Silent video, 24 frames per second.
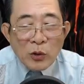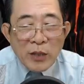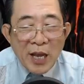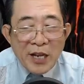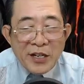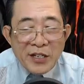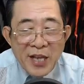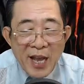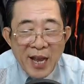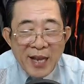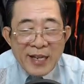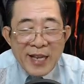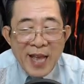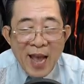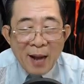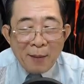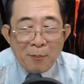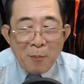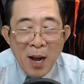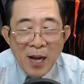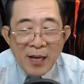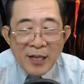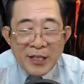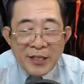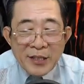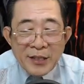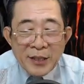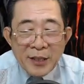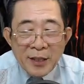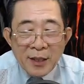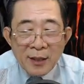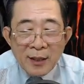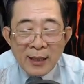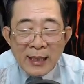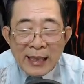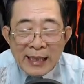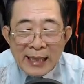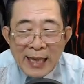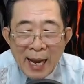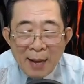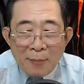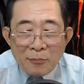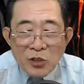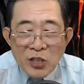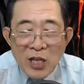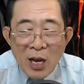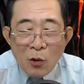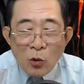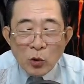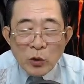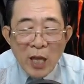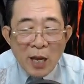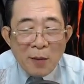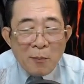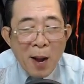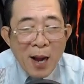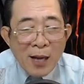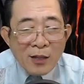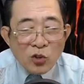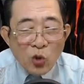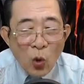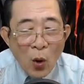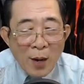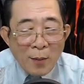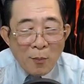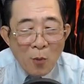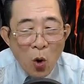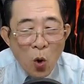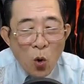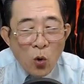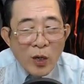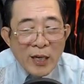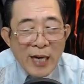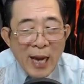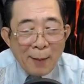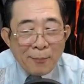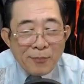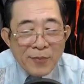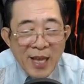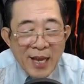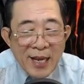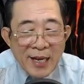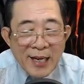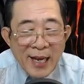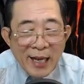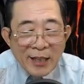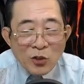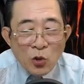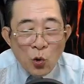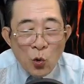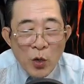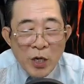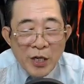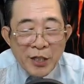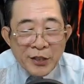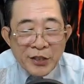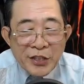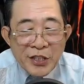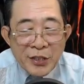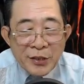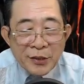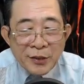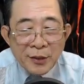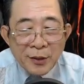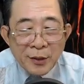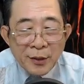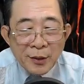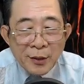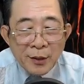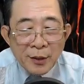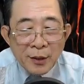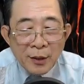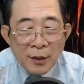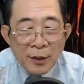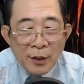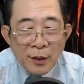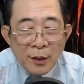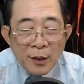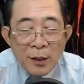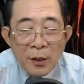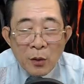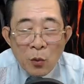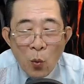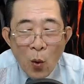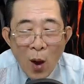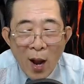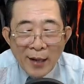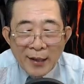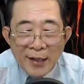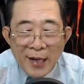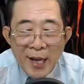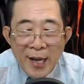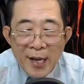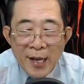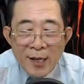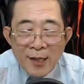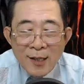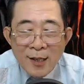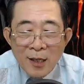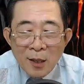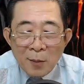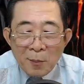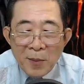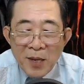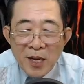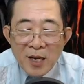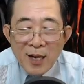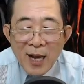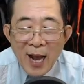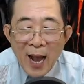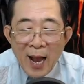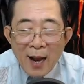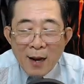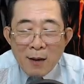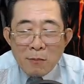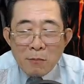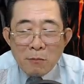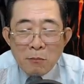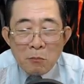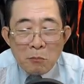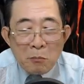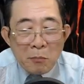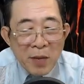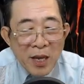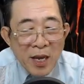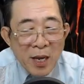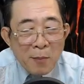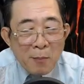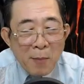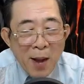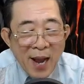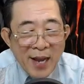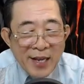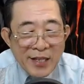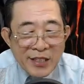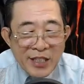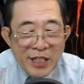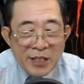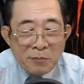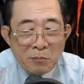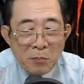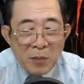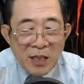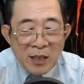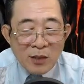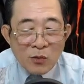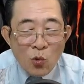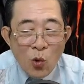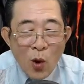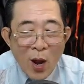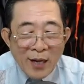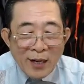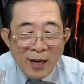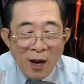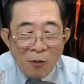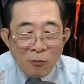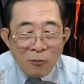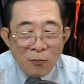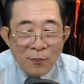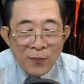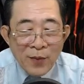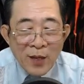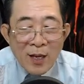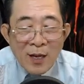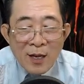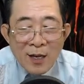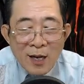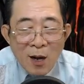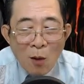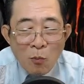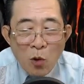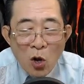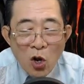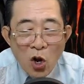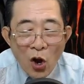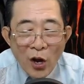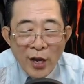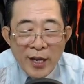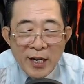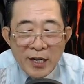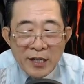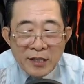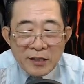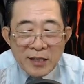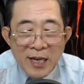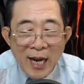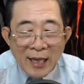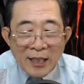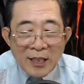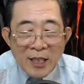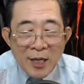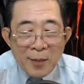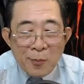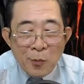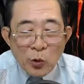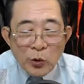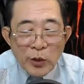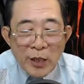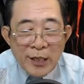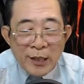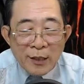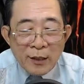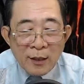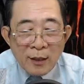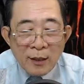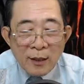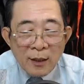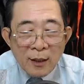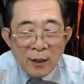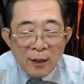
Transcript: thể dễ dàng bắt ngươi, làm sao có thể bắt toàn bộ cái đám dây cánh của ngươi chứ? Hoàng đế biết hắn mỉa mai chính mình hoang độc, không có khỏi hừ lạnh lên một tiếng.